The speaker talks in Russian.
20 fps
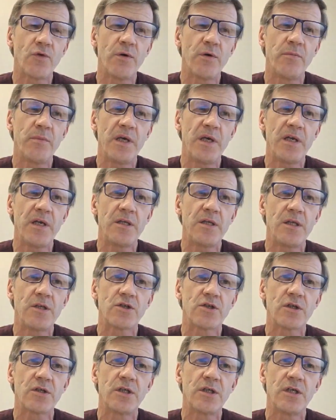ни в коей мере не,
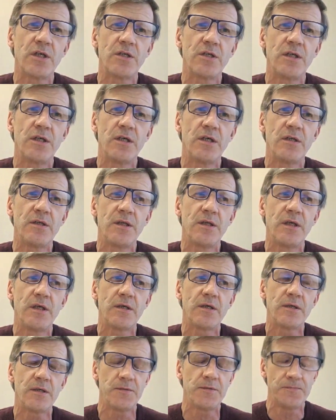не, не,
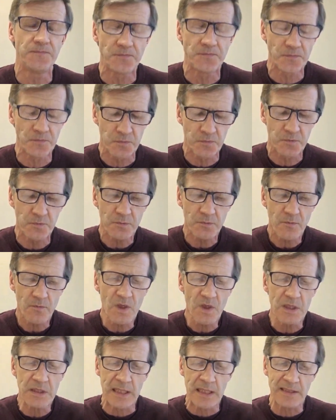не
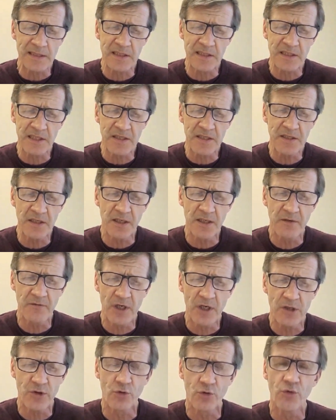так сказать,
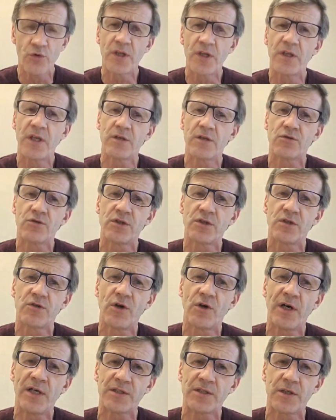нагревает руки на эту
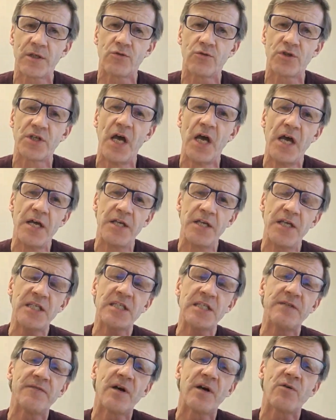ситуацию. То есть
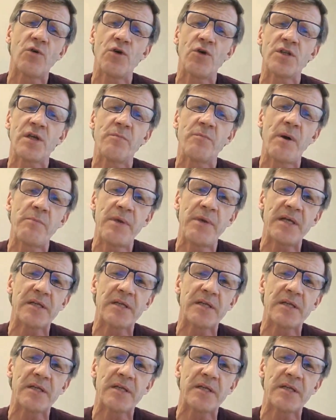если в какой-то